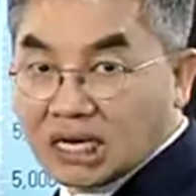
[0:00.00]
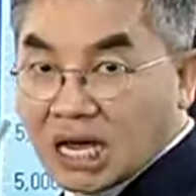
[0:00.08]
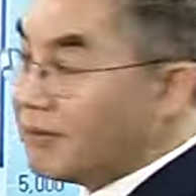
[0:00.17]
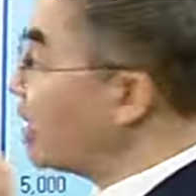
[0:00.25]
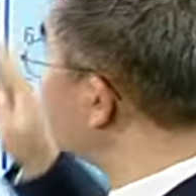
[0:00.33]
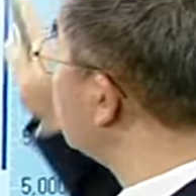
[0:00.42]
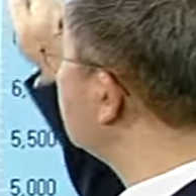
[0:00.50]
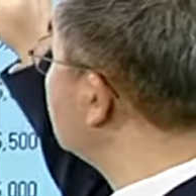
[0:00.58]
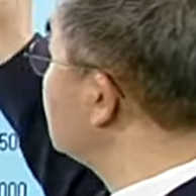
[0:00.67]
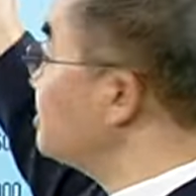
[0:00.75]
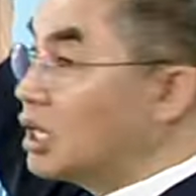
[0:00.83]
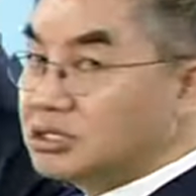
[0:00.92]

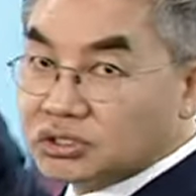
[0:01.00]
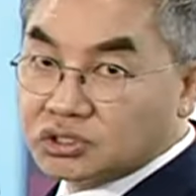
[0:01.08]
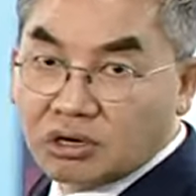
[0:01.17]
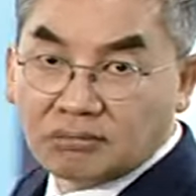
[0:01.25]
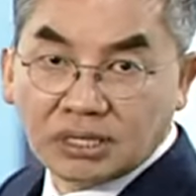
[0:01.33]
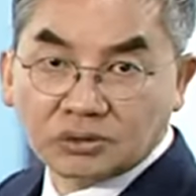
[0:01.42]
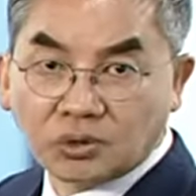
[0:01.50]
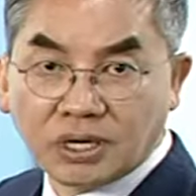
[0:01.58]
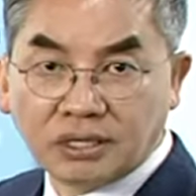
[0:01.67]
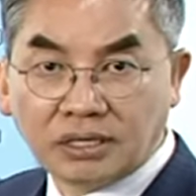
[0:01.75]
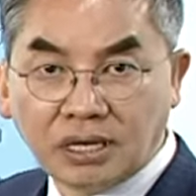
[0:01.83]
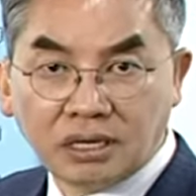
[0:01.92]
나왔으면 정말
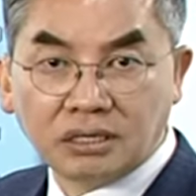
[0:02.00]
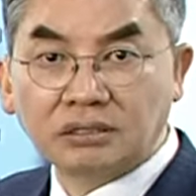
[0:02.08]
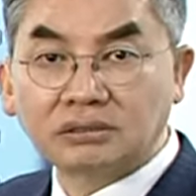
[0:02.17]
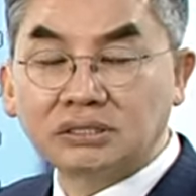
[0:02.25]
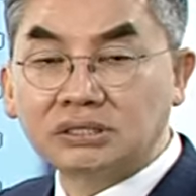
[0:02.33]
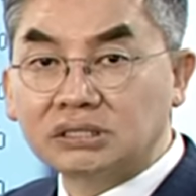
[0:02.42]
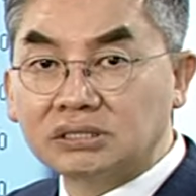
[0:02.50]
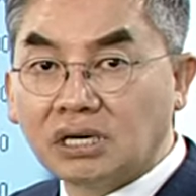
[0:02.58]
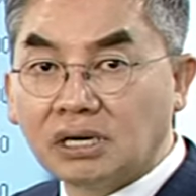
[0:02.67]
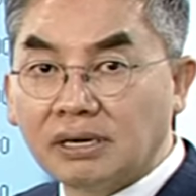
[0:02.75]
좋겠네. 이러는 거죠. 그죠?